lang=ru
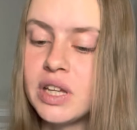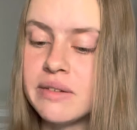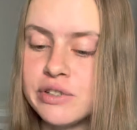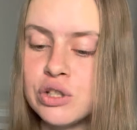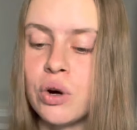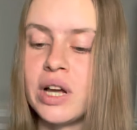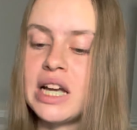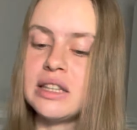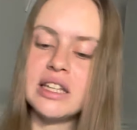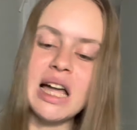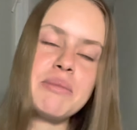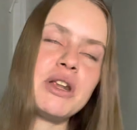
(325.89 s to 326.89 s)
Все, это
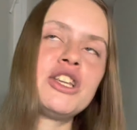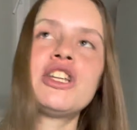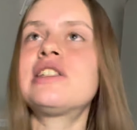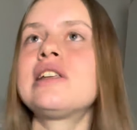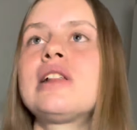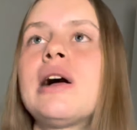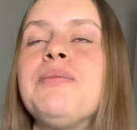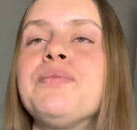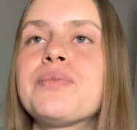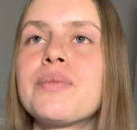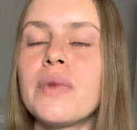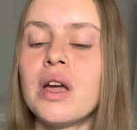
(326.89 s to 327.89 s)
я перечислила
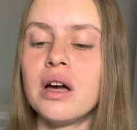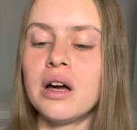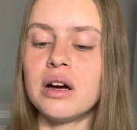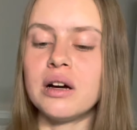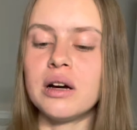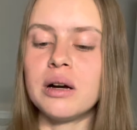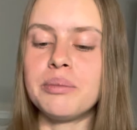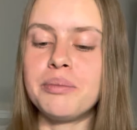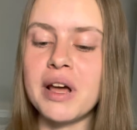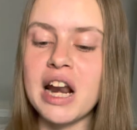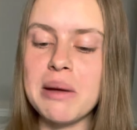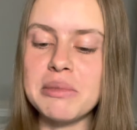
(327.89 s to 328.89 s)
а,
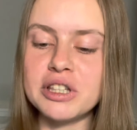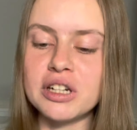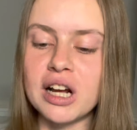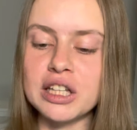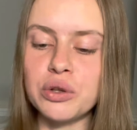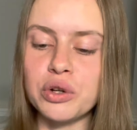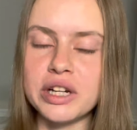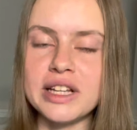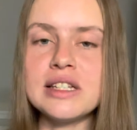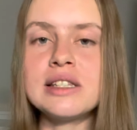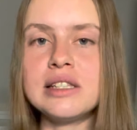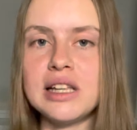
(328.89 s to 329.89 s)
параметры, которые
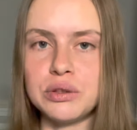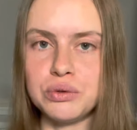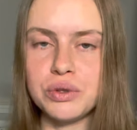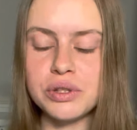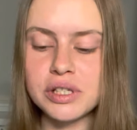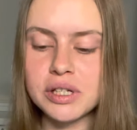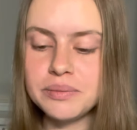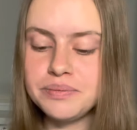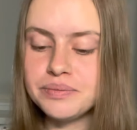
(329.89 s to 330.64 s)
исследуются.